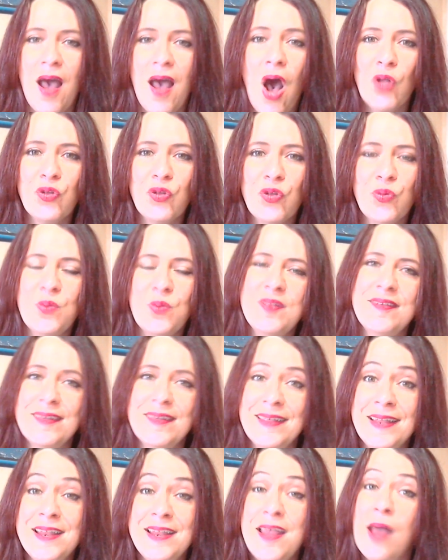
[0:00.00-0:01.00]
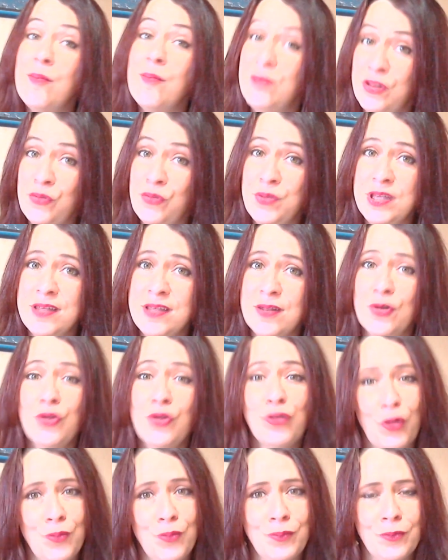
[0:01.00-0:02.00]
Ensuite, il y a Minuit,
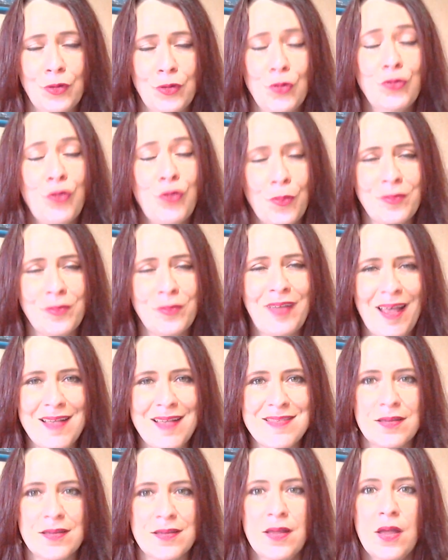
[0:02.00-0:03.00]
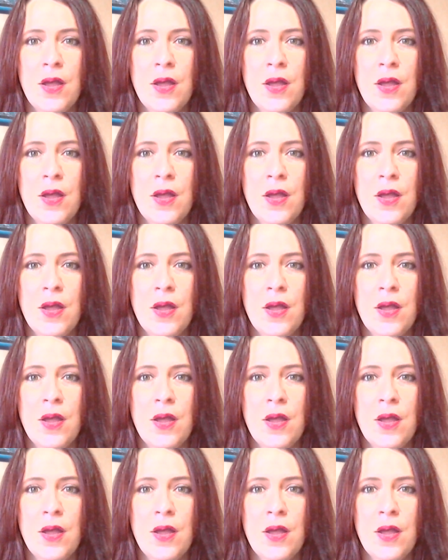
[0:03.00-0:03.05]
le, tome 13,